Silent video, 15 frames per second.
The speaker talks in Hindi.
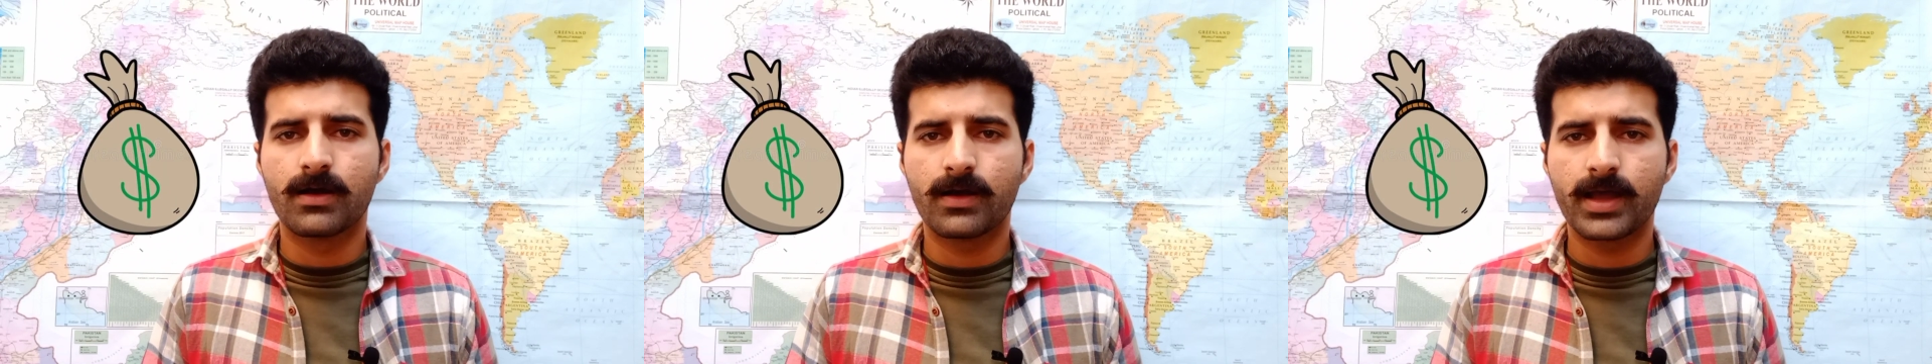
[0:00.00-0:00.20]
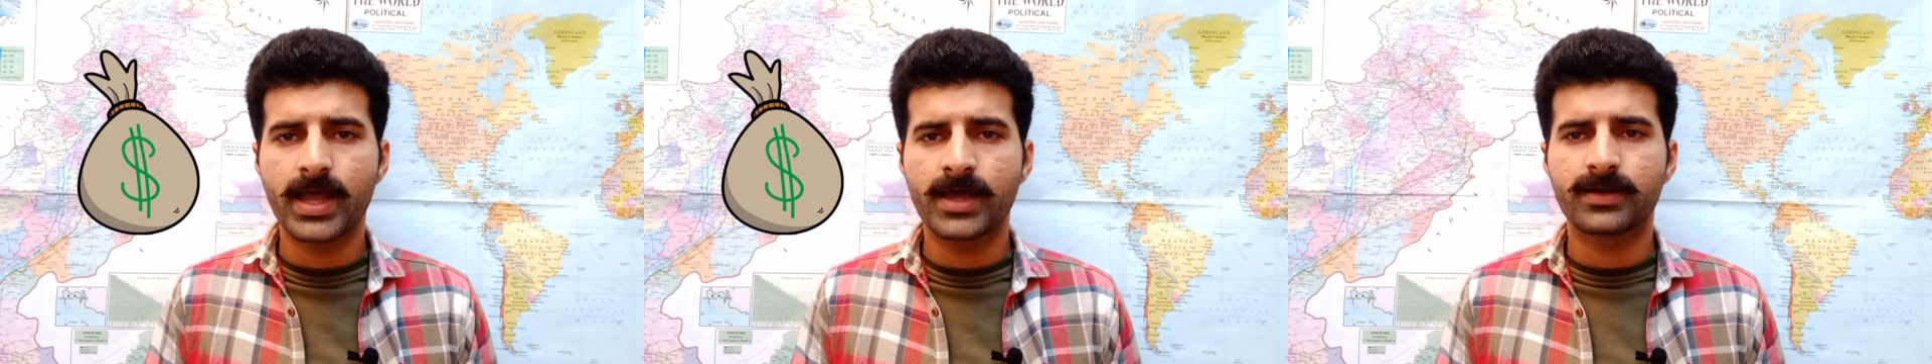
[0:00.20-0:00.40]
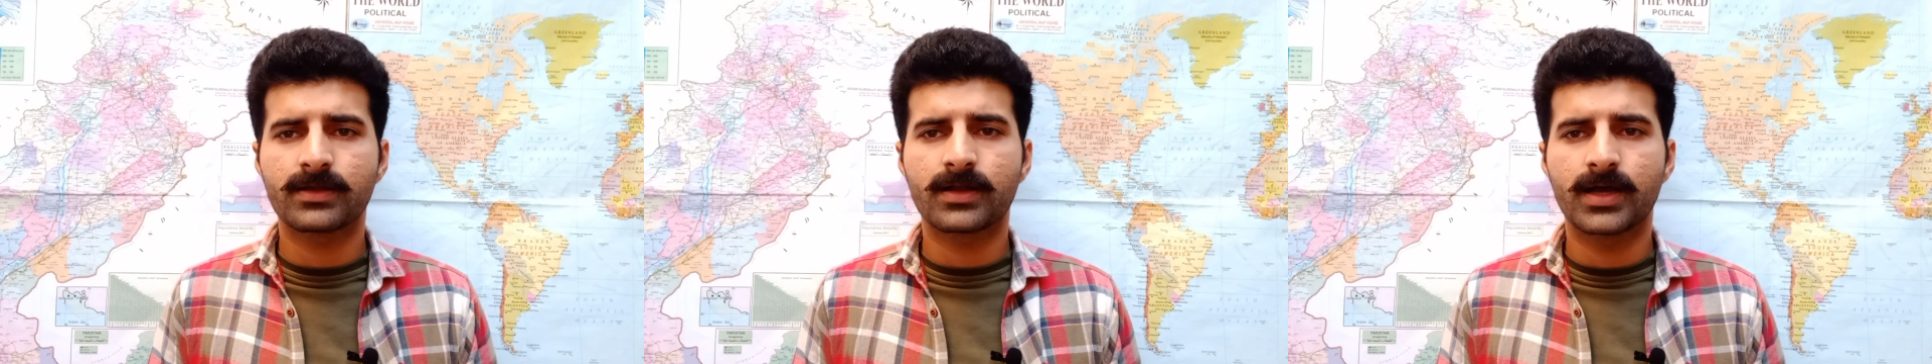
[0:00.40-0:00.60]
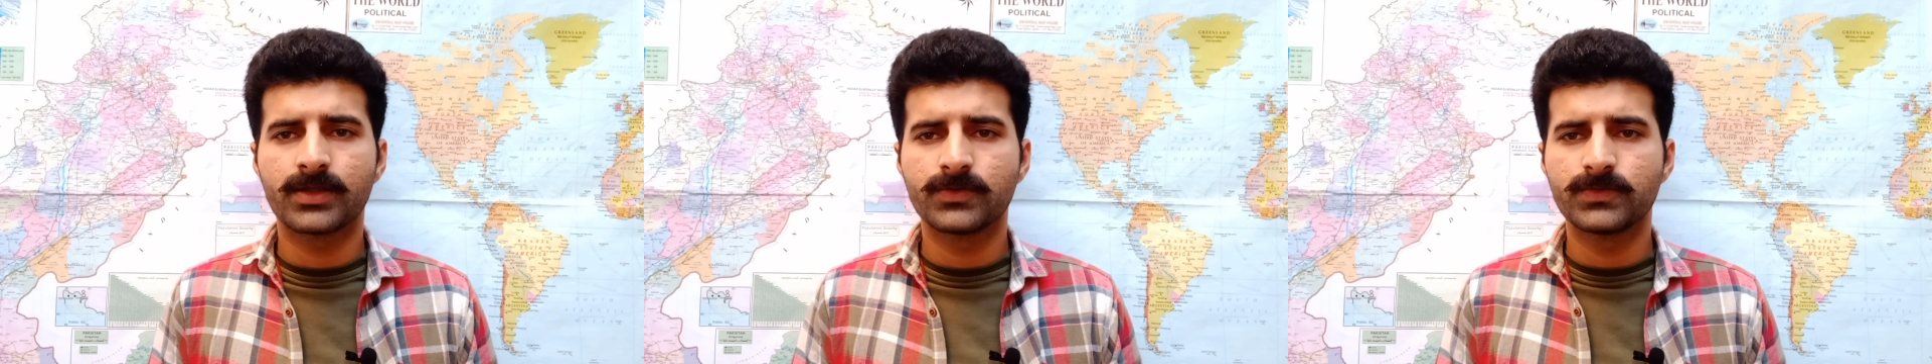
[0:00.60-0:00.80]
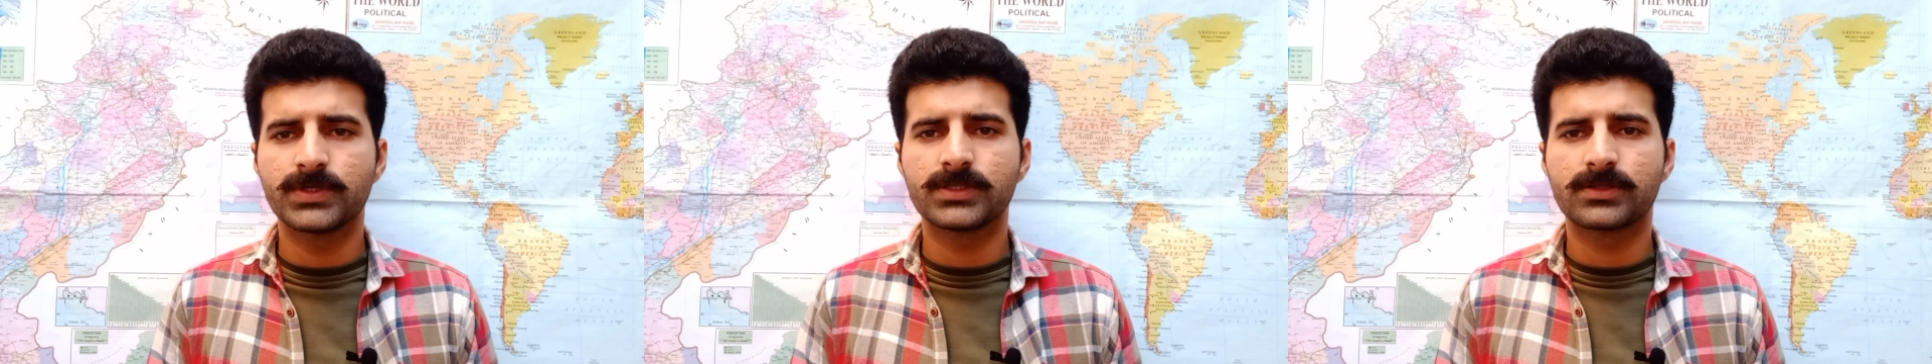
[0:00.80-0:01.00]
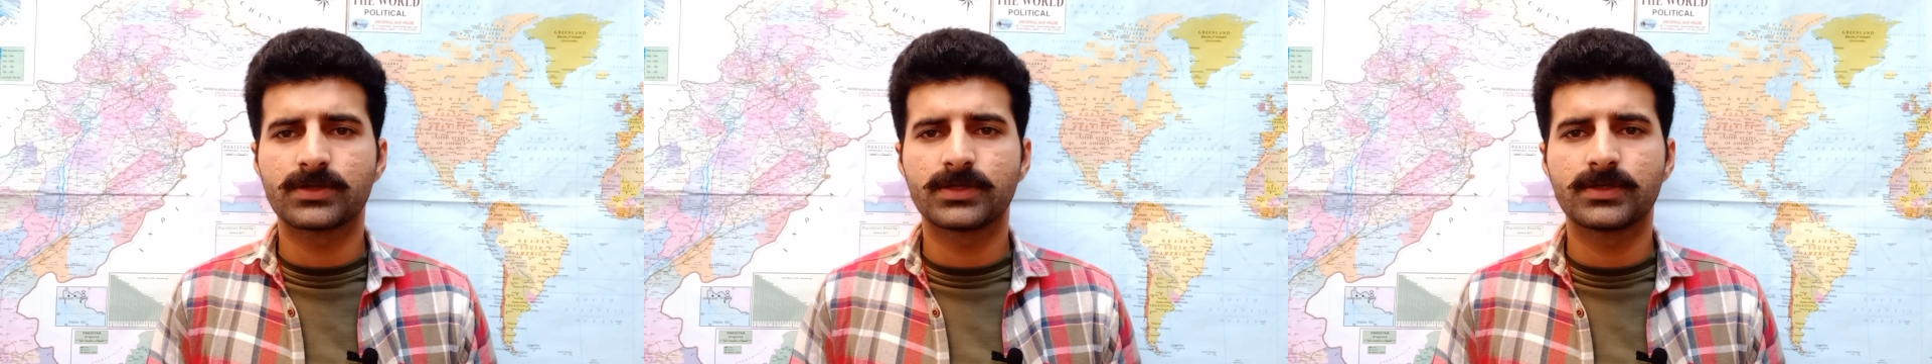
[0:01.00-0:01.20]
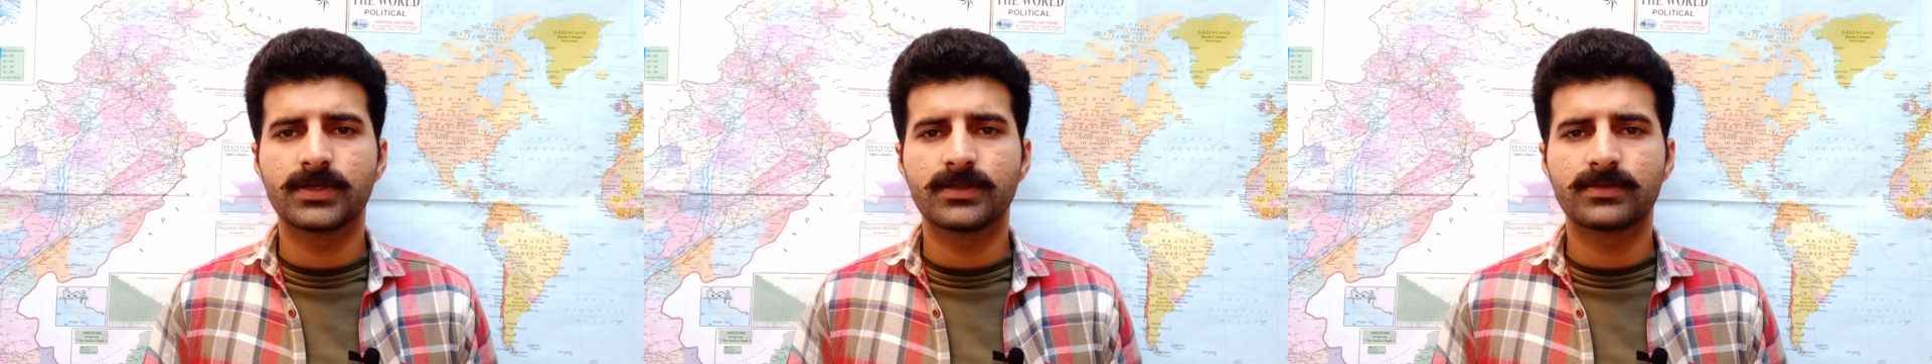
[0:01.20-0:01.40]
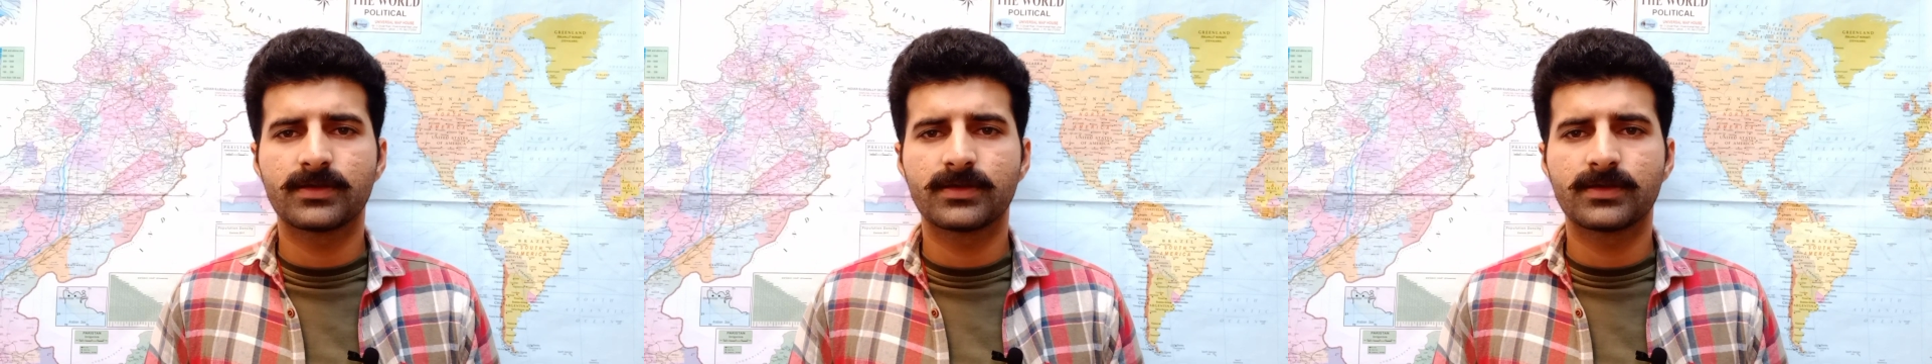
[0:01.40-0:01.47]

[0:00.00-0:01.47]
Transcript: गैर कानूनी तरीके